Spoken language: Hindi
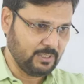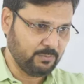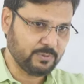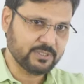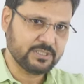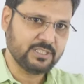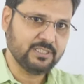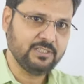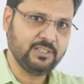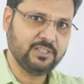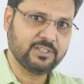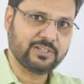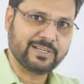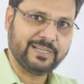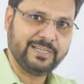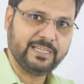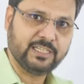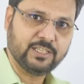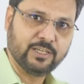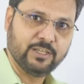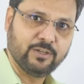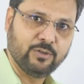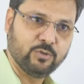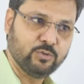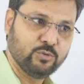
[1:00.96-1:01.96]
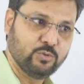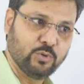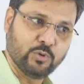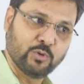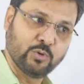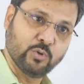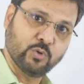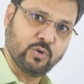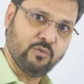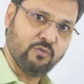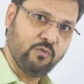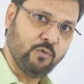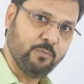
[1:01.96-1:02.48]
वाली पसंद है ट्रेड कर लो
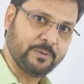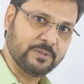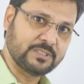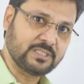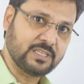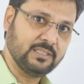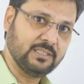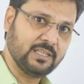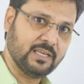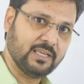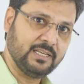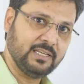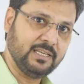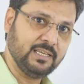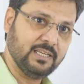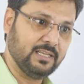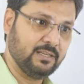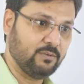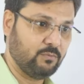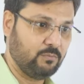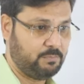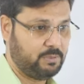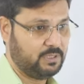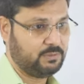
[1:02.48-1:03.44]
दोनों को वो पसंद आ रही है